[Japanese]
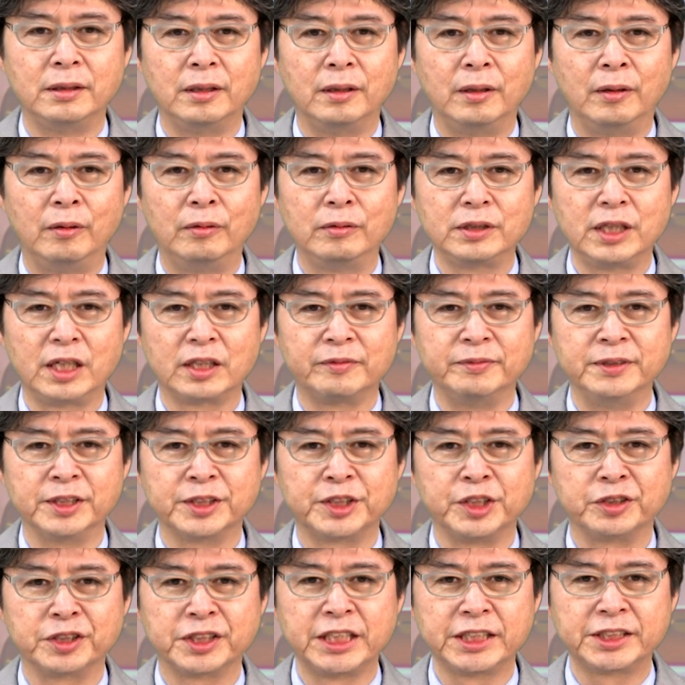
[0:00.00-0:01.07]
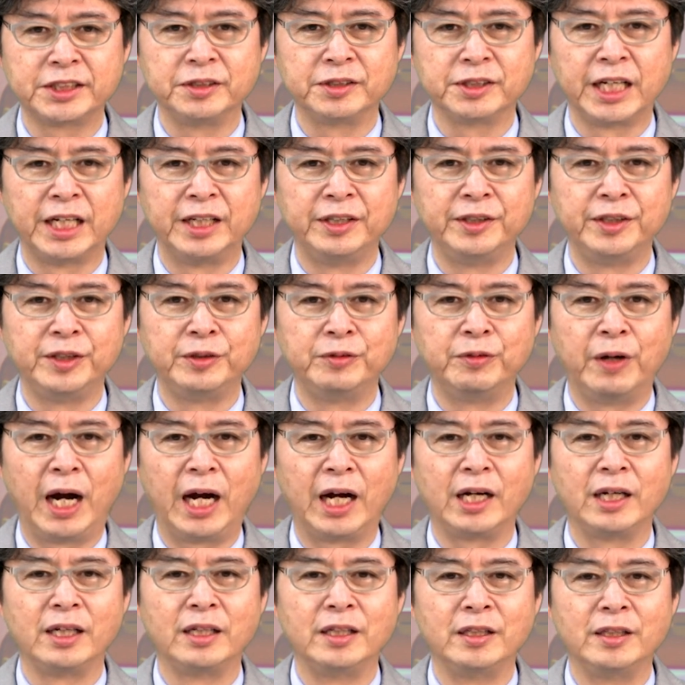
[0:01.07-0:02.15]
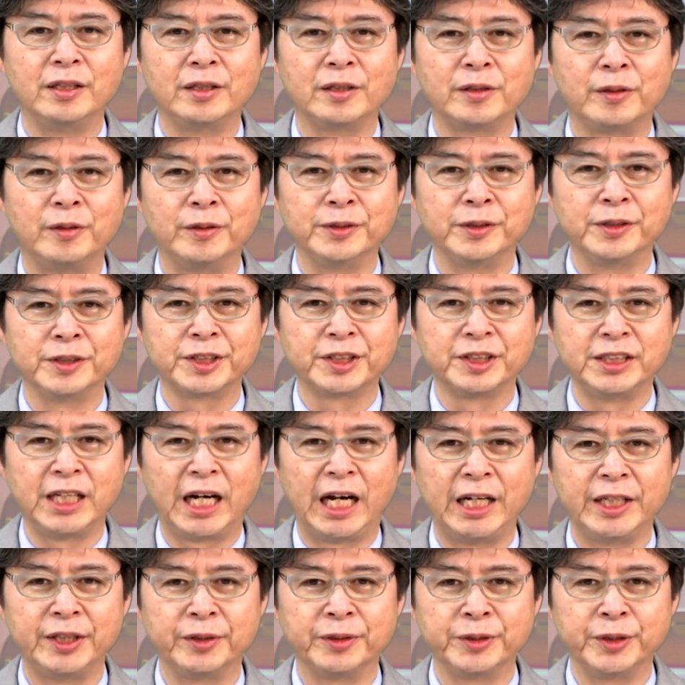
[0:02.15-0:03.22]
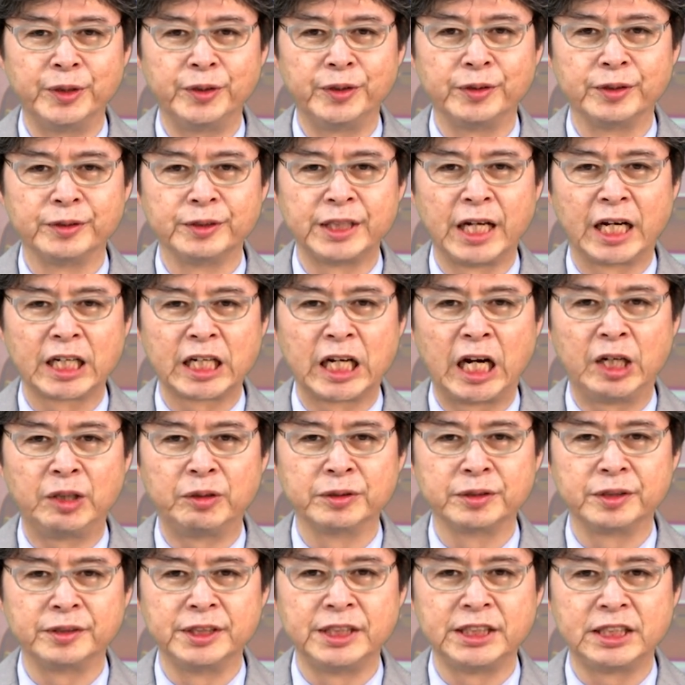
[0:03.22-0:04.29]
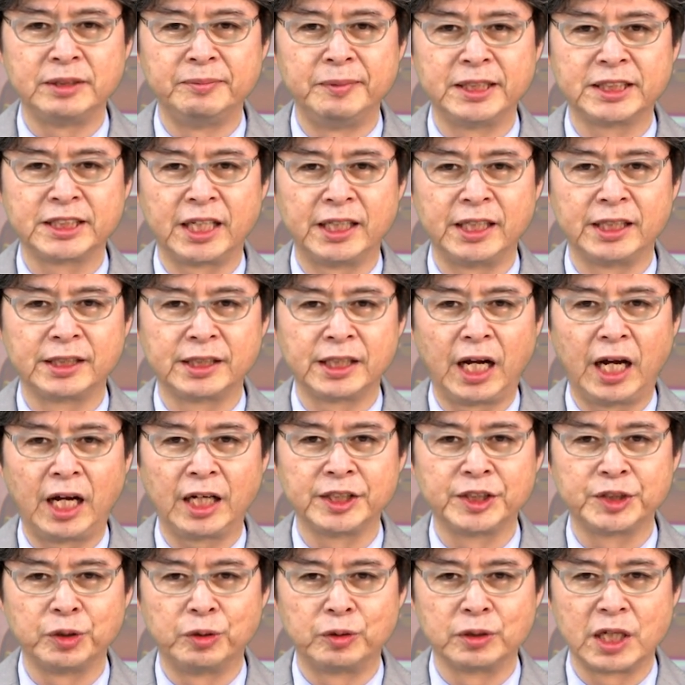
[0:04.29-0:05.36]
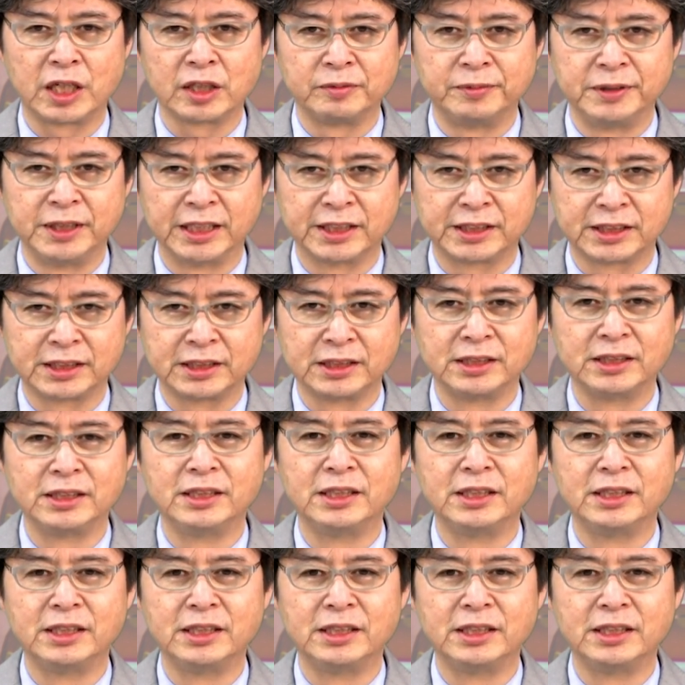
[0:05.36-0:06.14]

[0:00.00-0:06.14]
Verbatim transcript: 本学部の直接の源流はこのスライドの中ほどに示された小学部です。